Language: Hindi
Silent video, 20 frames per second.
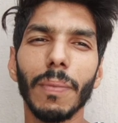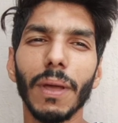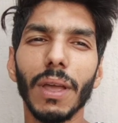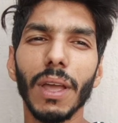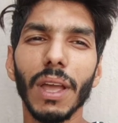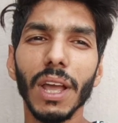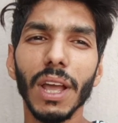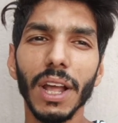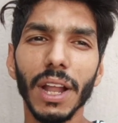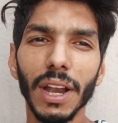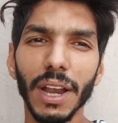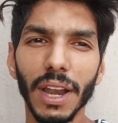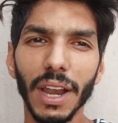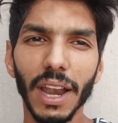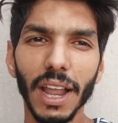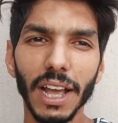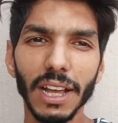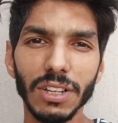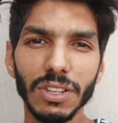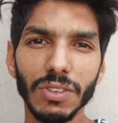पे
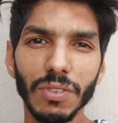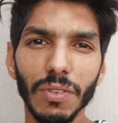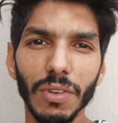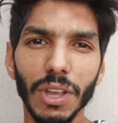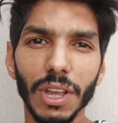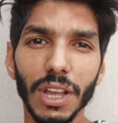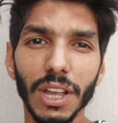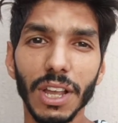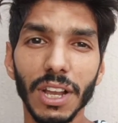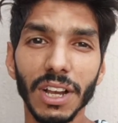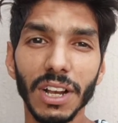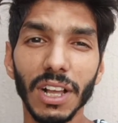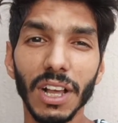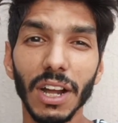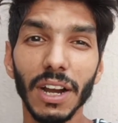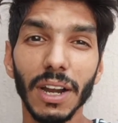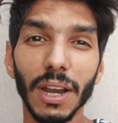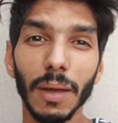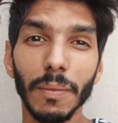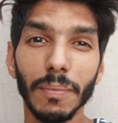नेक्स्ट वीक इनका
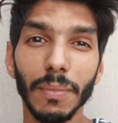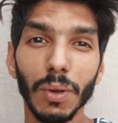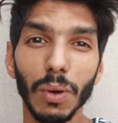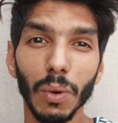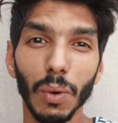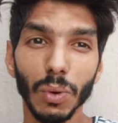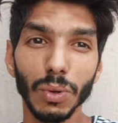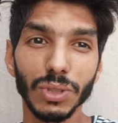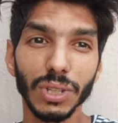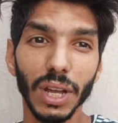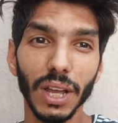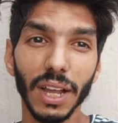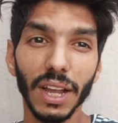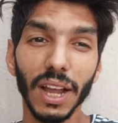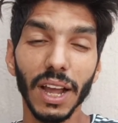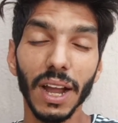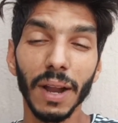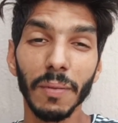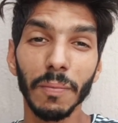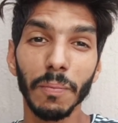डेब्यू हो
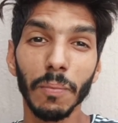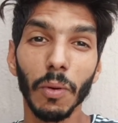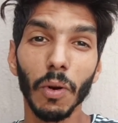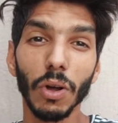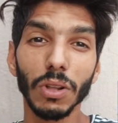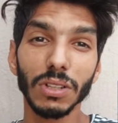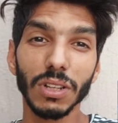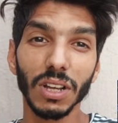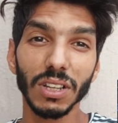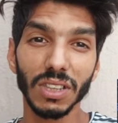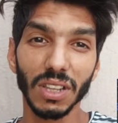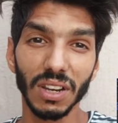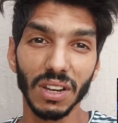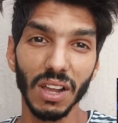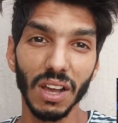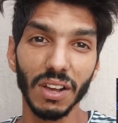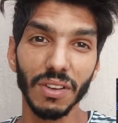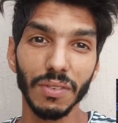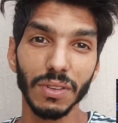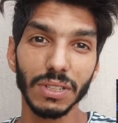जाएगा एंड बहुत
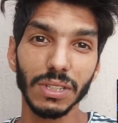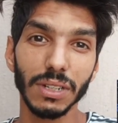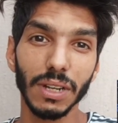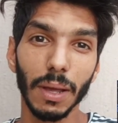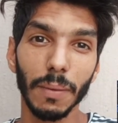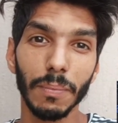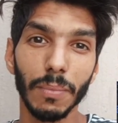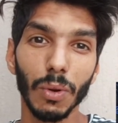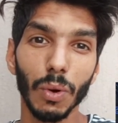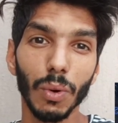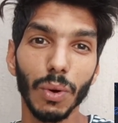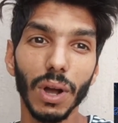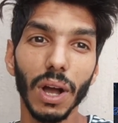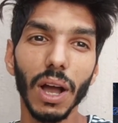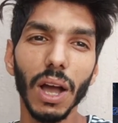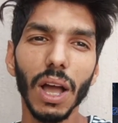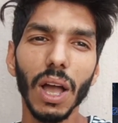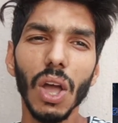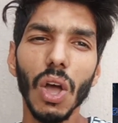खतरनाक वे से डेब्यू होगा